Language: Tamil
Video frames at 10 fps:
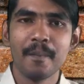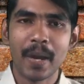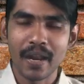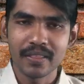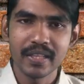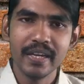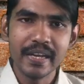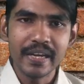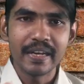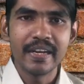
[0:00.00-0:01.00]
பழத்தை
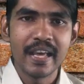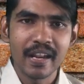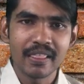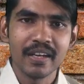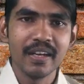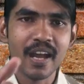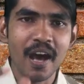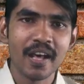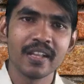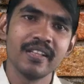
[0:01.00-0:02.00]
நீற்ற நேரத்துல
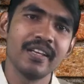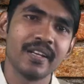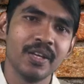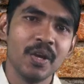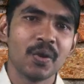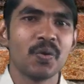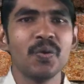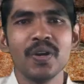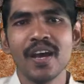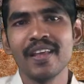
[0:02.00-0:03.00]
நாரதர்
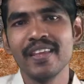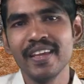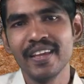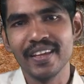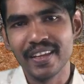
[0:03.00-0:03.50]
கூடாதே